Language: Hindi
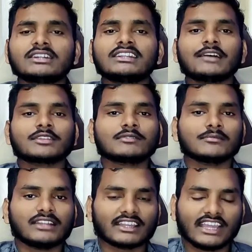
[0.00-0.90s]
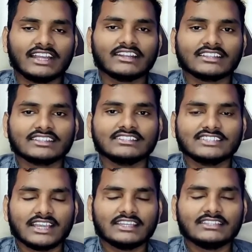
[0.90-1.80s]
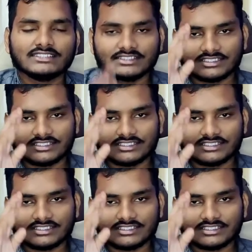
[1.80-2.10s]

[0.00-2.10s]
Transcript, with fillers: तक लिए आप सभी अपना ख्याल रखिए जय हिंद